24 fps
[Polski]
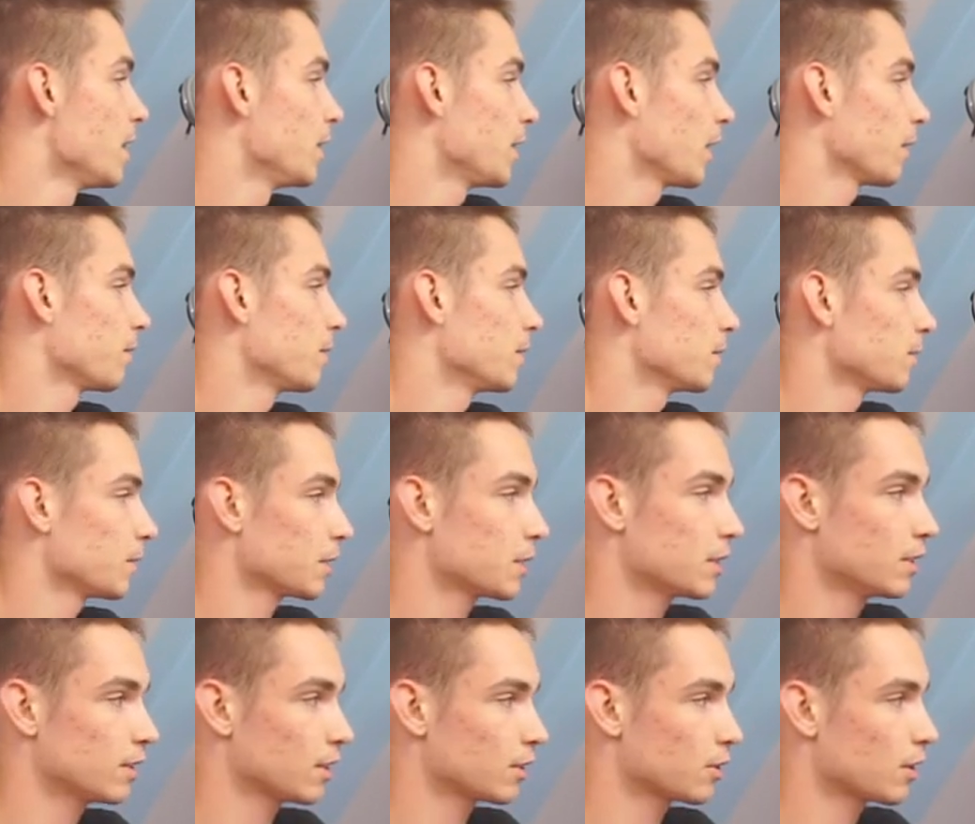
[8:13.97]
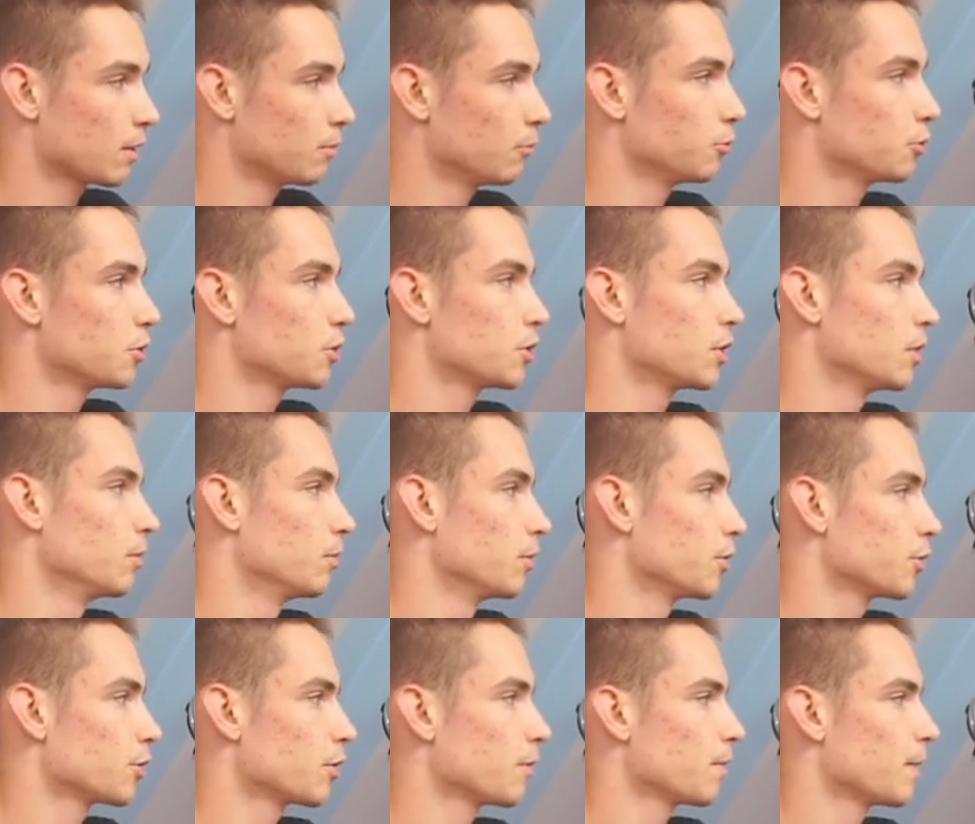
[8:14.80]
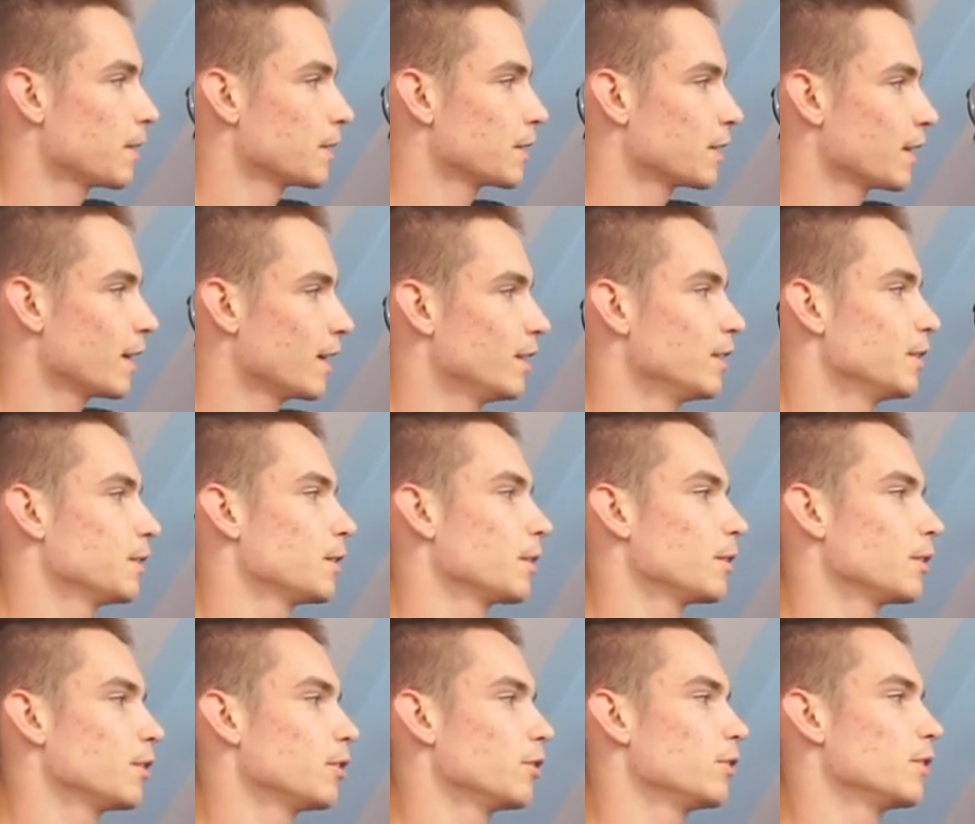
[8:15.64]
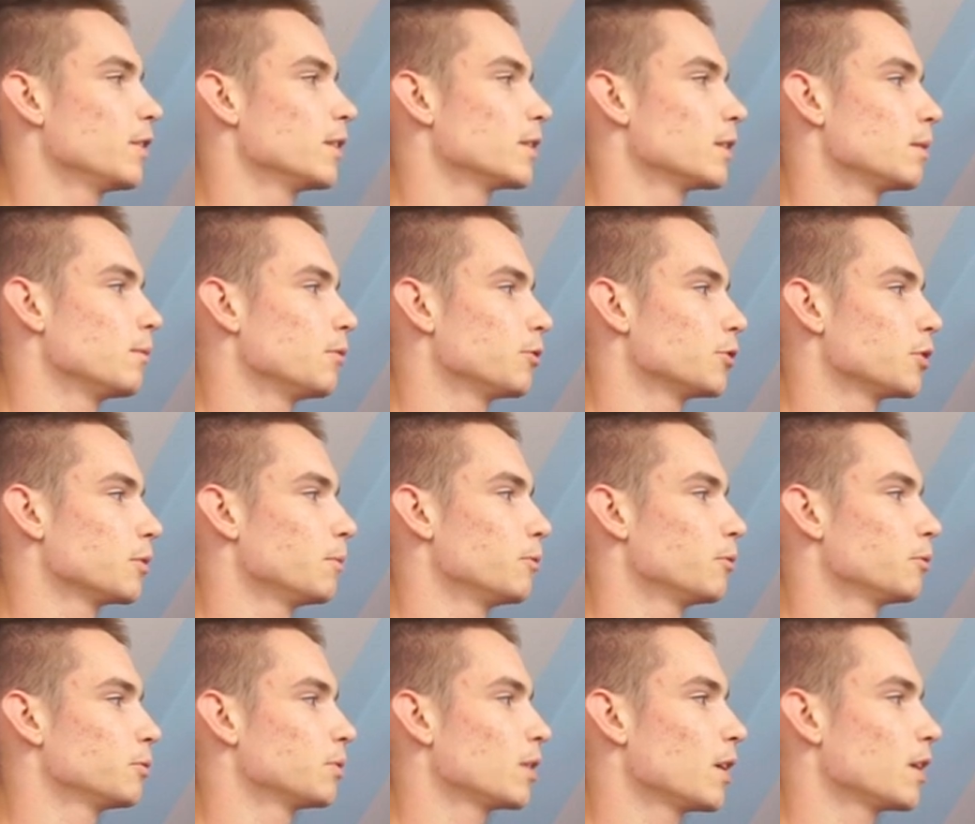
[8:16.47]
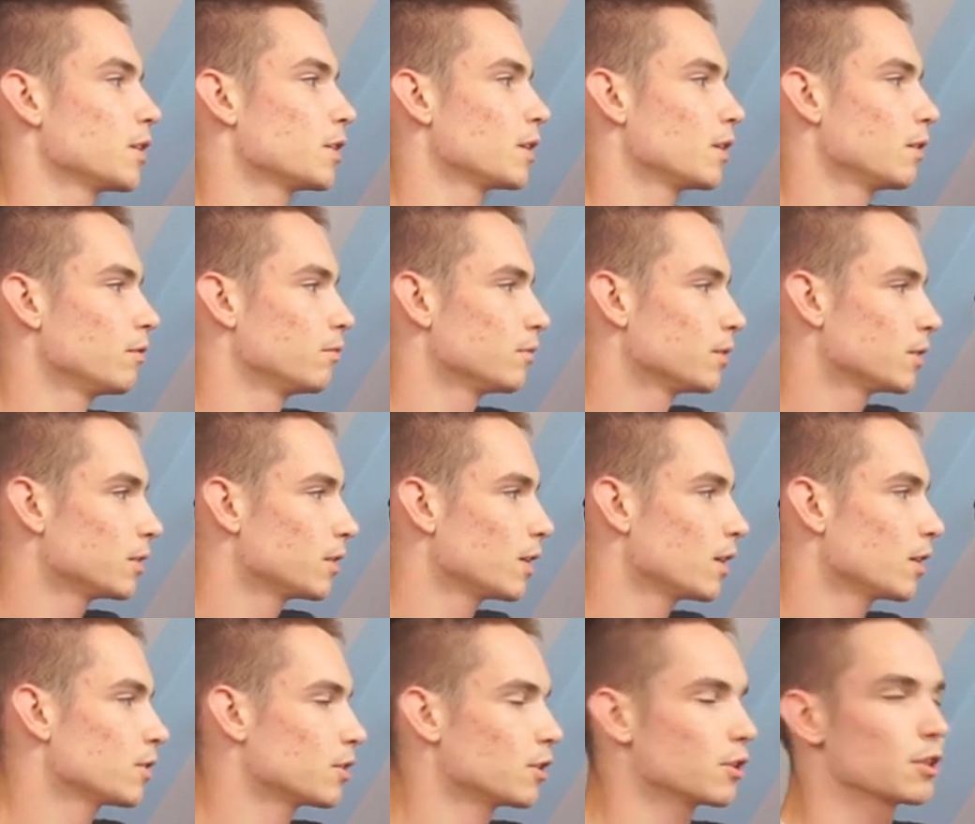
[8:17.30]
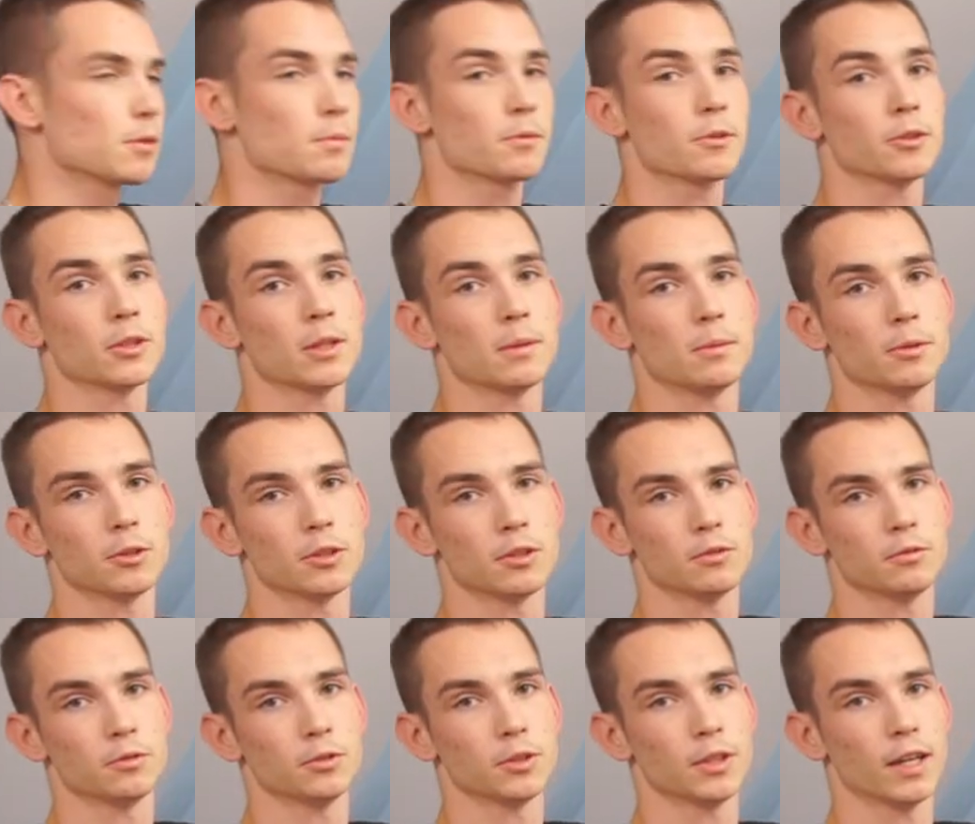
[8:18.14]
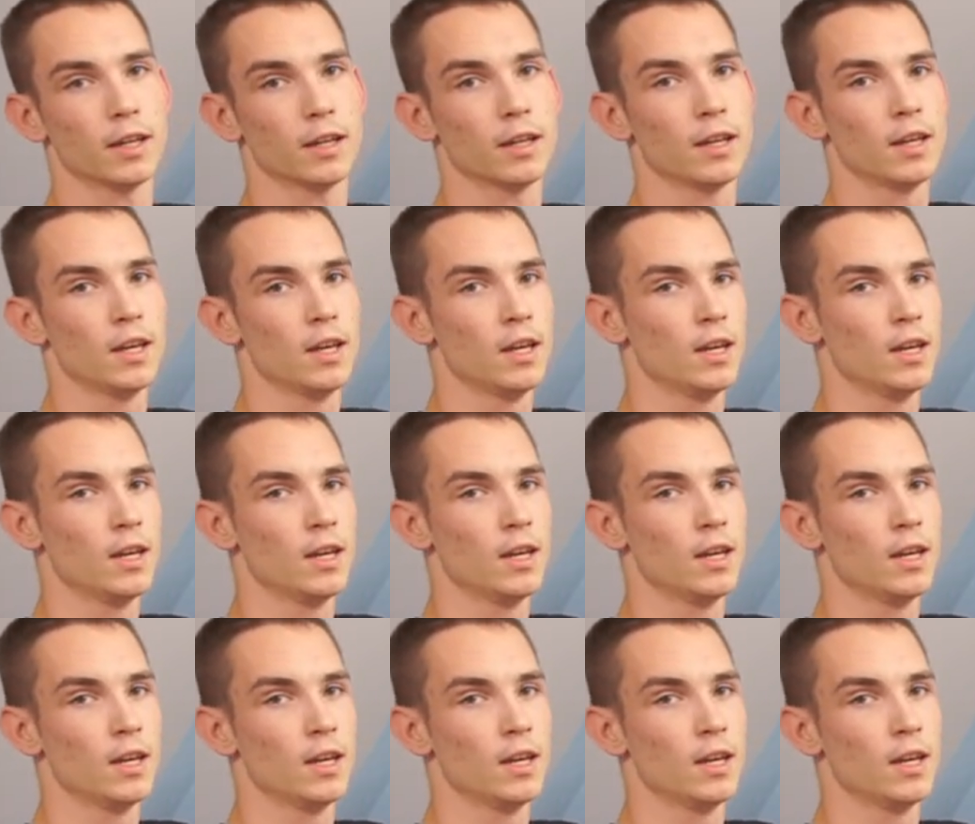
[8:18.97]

Tak więc właśnie zacząłem uczyć się rysować, ale niestety jestem osobą, która się strasznie szybko demotywuje